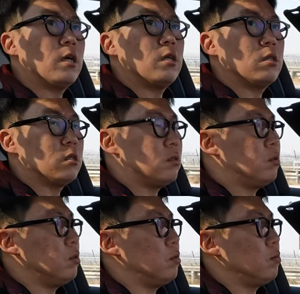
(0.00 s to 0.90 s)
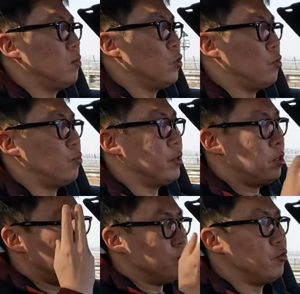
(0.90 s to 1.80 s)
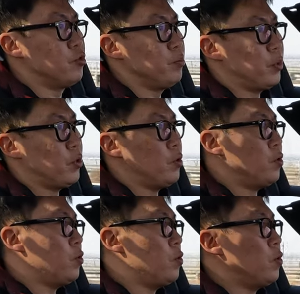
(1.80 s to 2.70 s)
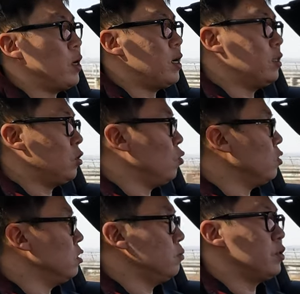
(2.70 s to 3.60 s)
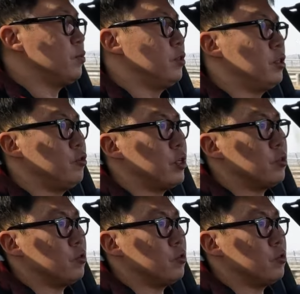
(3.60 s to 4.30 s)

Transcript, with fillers: 약간 뭐 이런 물음표가 떠오르는 부분들도